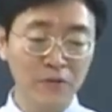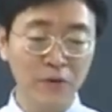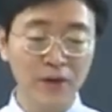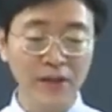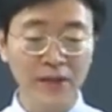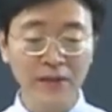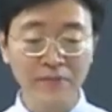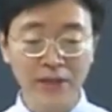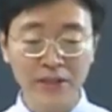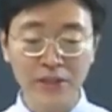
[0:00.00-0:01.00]
For in the
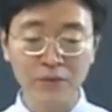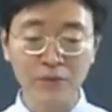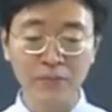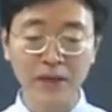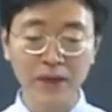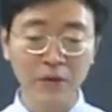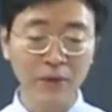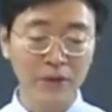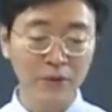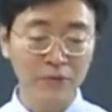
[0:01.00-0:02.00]
evening she would be
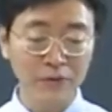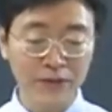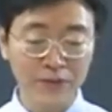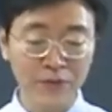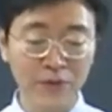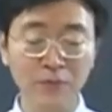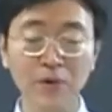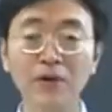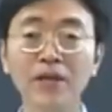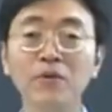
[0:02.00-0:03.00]
going to a fancy dress
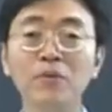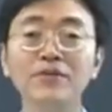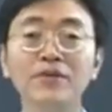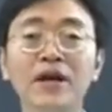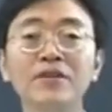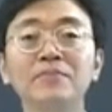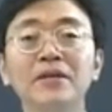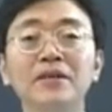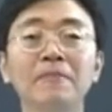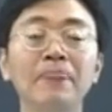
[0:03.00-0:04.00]
party with her husband，